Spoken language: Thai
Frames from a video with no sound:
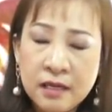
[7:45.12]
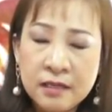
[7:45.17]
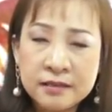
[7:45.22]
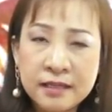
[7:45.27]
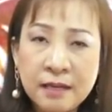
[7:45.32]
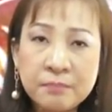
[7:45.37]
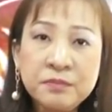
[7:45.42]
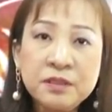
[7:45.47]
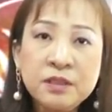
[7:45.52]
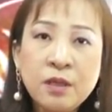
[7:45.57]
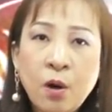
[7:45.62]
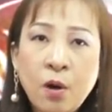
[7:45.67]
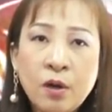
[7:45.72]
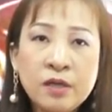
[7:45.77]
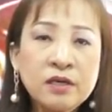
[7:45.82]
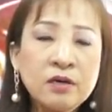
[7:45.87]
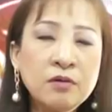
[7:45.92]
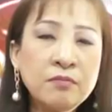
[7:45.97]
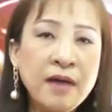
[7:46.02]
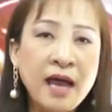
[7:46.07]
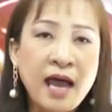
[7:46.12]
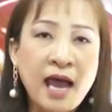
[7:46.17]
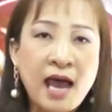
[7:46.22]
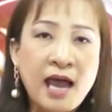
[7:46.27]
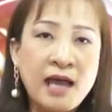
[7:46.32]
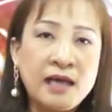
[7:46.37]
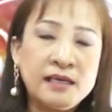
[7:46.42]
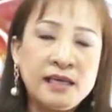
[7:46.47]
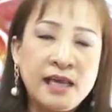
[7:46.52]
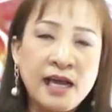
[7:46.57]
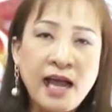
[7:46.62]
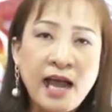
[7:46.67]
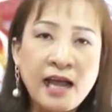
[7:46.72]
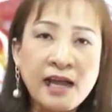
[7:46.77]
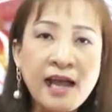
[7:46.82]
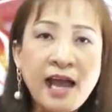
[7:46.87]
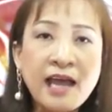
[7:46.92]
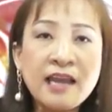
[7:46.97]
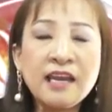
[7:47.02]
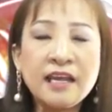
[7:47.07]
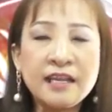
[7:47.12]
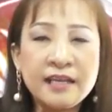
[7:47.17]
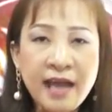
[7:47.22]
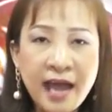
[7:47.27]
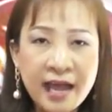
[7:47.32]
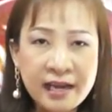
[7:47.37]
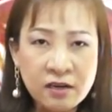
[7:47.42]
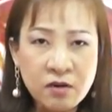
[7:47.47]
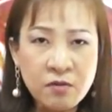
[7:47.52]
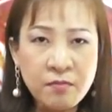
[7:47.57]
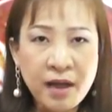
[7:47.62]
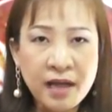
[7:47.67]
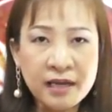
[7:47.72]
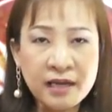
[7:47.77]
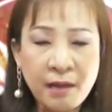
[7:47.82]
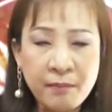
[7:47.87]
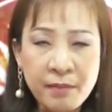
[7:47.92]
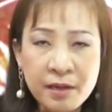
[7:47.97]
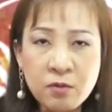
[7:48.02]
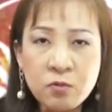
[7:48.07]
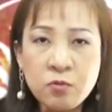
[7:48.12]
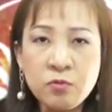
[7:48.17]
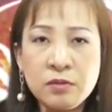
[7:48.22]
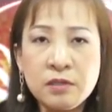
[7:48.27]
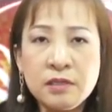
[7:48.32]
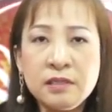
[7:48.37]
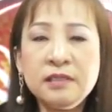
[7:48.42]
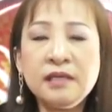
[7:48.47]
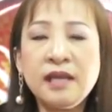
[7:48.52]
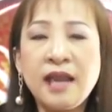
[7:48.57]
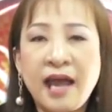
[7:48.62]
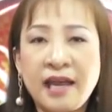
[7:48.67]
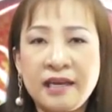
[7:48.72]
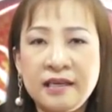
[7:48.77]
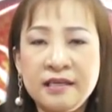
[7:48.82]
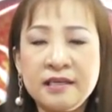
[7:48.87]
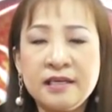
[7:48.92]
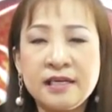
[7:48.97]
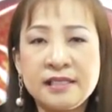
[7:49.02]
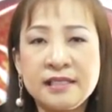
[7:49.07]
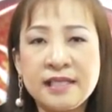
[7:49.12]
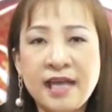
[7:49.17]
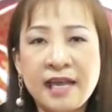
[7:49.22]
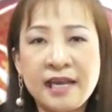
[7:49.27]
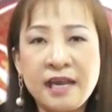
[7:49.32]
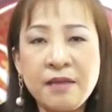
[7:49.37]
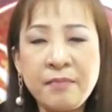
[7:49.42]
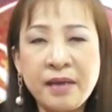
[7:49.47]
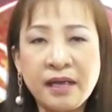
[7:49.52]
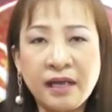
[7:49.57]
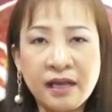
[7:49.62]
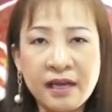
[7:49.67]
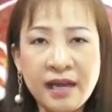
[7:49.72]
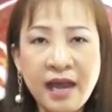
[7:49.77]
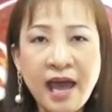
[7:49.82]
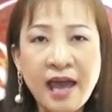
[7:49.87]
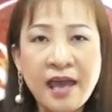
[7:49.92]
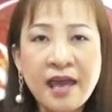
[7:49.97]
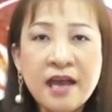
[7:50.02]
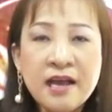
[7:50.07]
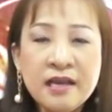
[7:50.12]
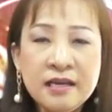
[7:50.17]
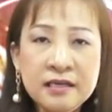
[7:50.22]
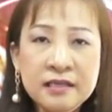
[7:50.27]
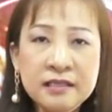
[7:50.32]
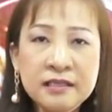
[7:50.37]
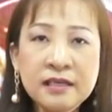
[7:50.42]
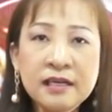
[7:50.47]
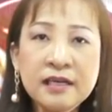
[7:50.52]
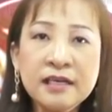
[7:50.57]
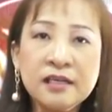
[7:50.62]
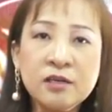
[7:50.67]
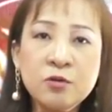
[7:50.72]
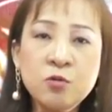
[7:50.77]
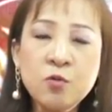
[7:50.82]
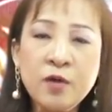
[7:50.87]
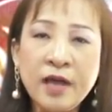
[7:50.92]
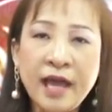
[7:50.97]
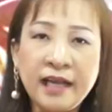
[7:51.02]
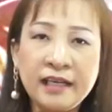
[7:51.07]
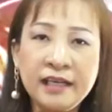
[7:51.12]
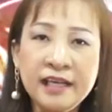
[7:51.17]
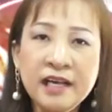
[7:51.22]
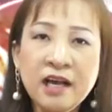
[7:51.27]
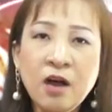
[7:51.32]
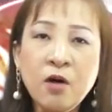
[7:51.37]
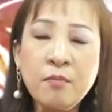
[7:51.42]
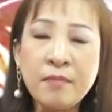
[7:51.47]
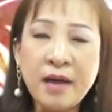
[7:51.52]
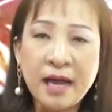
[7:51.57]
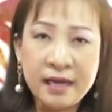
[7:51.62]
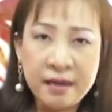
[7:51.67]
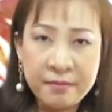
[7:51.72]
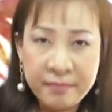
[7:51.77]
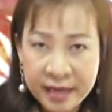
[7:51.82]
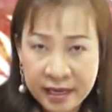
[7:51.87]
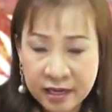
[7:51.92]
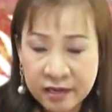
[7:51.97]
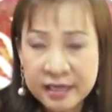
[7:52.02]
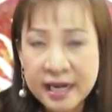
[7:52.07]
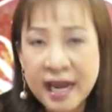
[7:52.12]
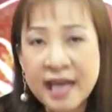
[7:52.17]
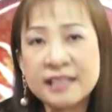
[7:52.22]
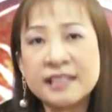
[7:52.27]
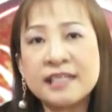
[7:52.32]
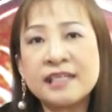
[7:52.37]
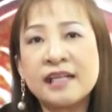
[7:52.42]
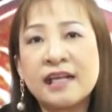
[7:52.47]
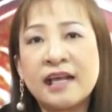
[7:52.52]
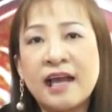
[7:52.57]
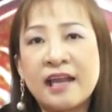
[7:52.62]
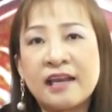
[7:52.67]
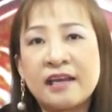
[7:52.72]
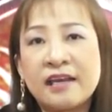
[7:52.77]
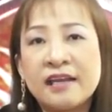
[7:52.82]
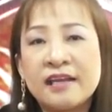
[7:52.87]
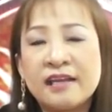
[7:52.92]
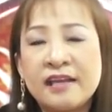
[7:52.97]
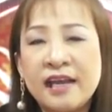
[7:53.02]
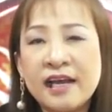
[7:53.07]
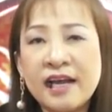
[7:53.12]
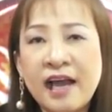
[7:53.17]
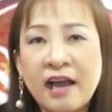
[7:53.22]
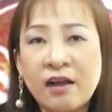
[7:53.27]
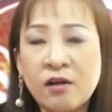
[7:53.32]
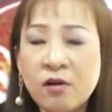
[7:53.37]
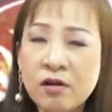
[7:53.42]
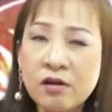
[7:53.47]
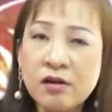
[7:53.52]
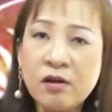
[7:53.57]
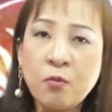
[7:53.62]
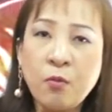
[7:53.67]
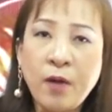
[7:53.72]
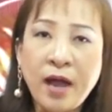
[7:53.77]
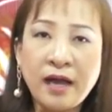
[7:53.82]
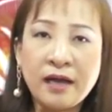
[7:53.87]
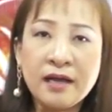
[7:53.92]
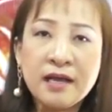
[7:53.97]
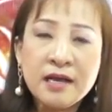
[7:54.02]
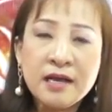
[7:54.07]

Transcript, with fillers: ซ้ำซ้อนเข้ามานะคะ งานหลายด้านเข้ามาทำให้คุณอึดอัดเหนื่อยใจได้ไหมก็ได้ หรือเกิดคู่แข่งที่เข้ามาได้ไหมก็ได้เช่นกันนะคะ ก็ระวัง